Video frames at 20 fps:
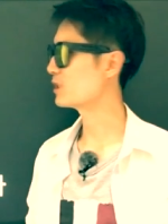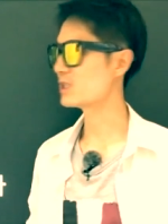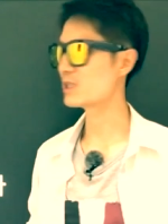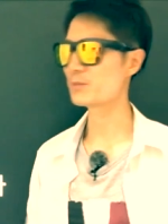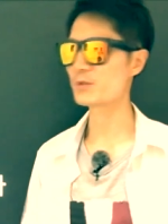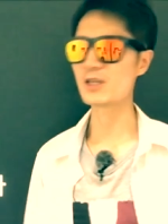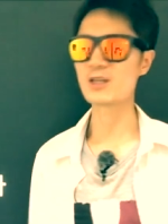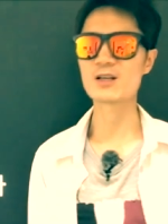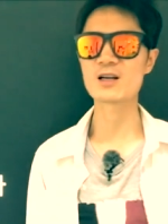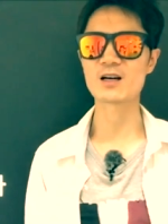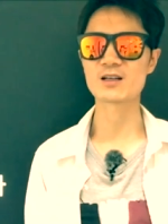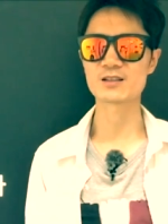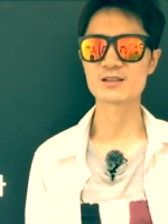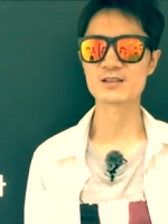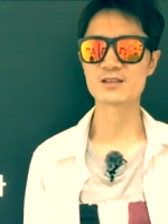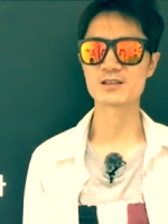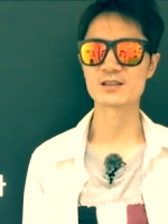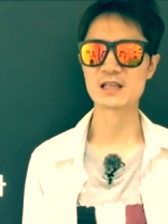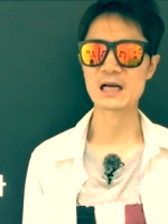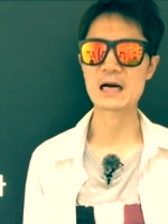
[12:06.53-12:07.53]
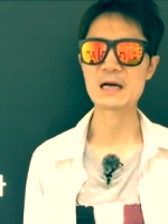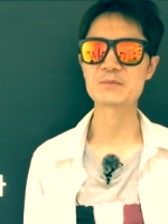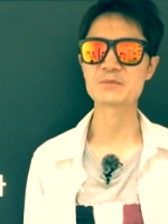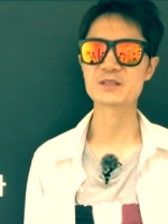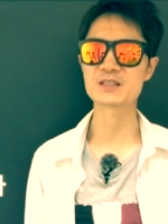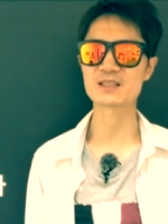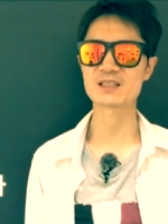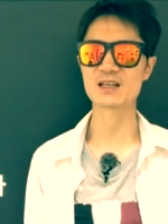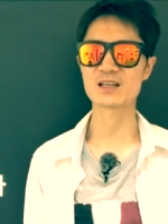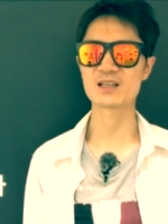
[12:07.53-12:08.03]
21강은 다음
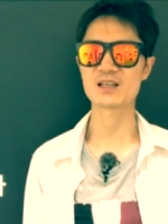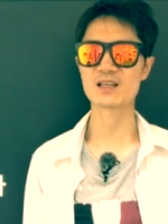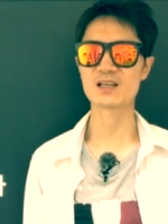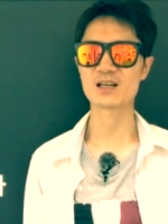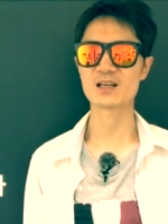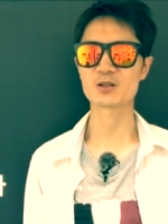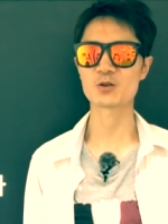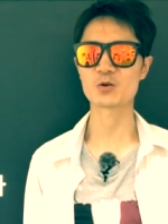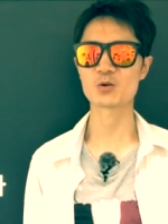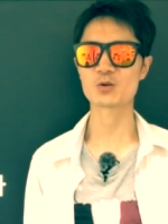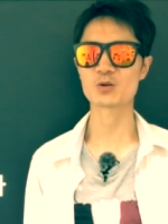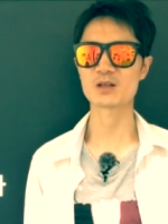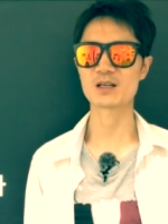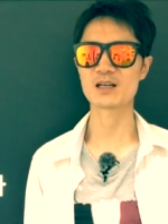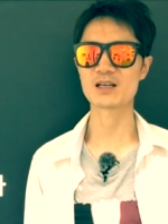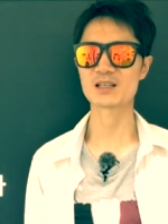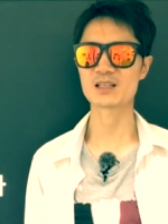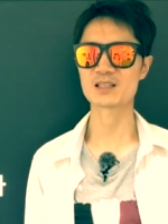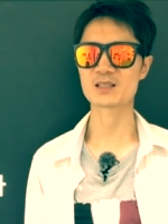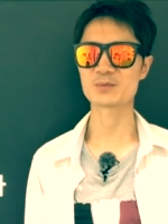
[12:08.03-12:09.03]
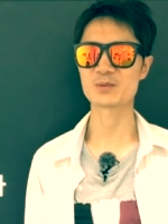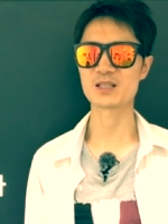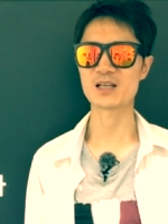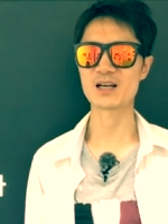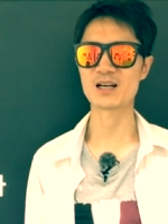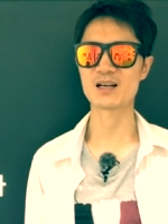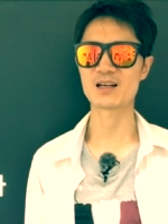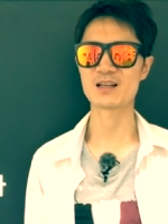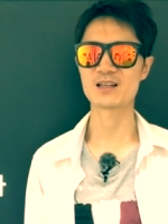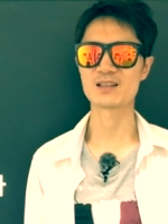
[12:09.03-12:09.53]
시간에 하도록
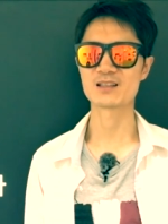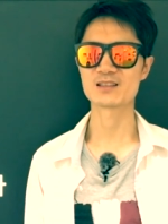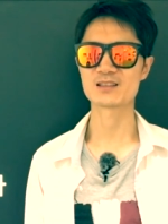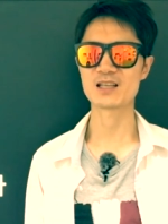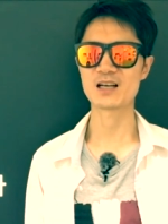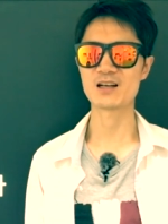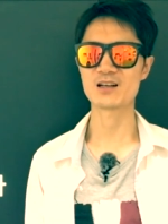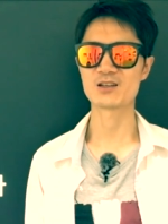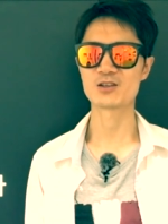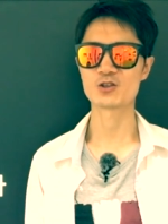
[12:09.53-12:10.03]
하겠습니다 자